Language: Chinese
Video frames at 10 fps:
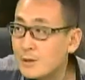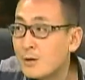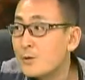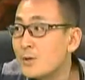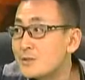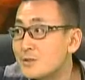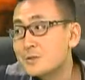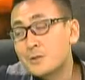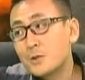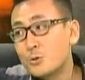养老院，
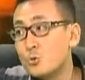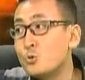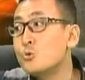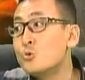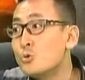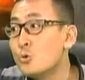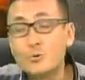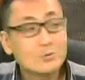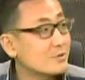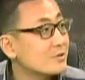其实女女
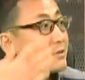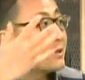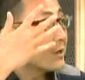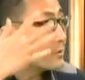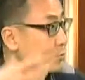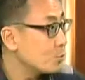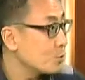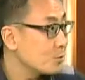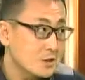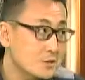佣四代的
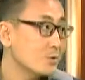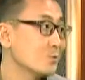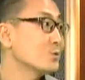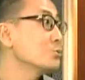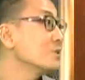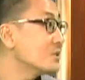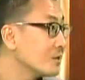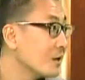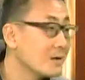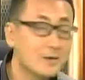女佣也是有自尊
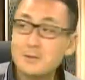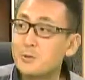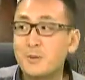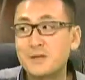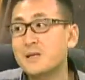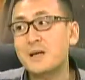心的，对吧？